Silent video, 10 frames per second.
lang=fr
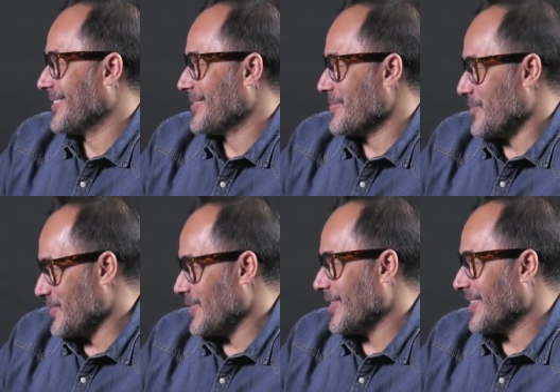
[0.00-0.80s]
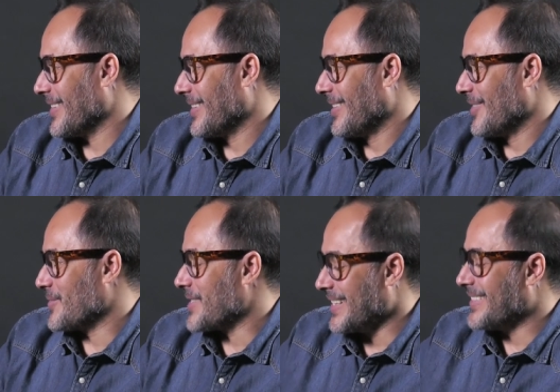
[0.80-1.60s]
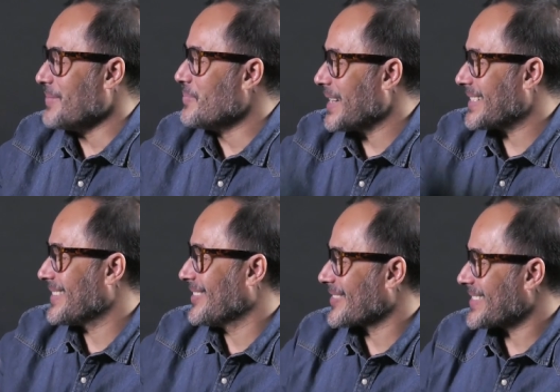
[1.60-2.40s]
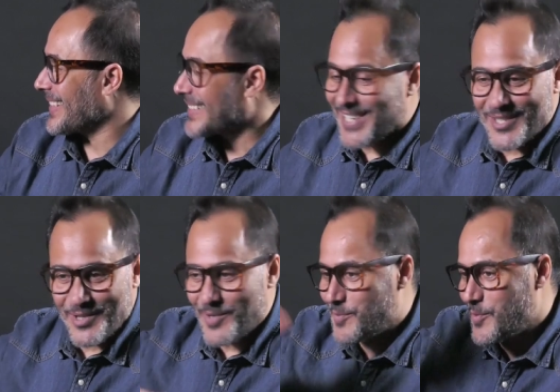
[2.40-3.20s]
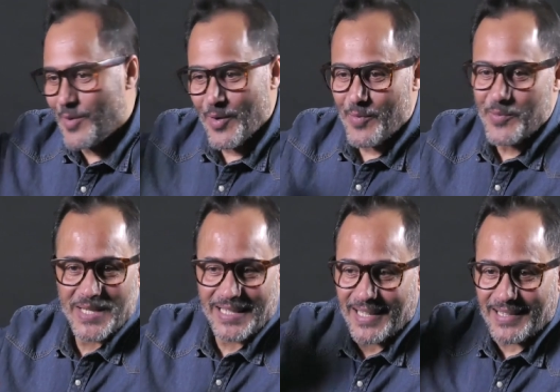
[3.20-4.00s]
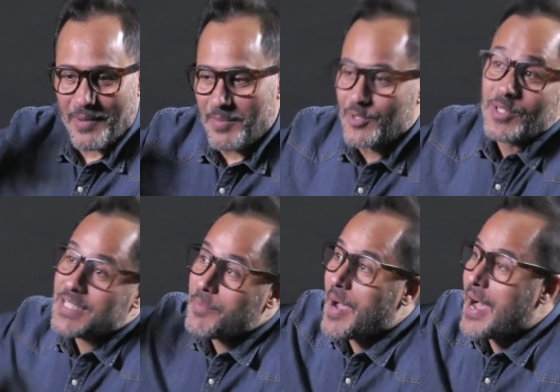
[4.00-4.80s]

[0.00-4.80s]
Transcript: Oui, oui. Plusieurs. Vous avez été bercé dans ça très jeune. Vous, vous êtes à table, je ne sais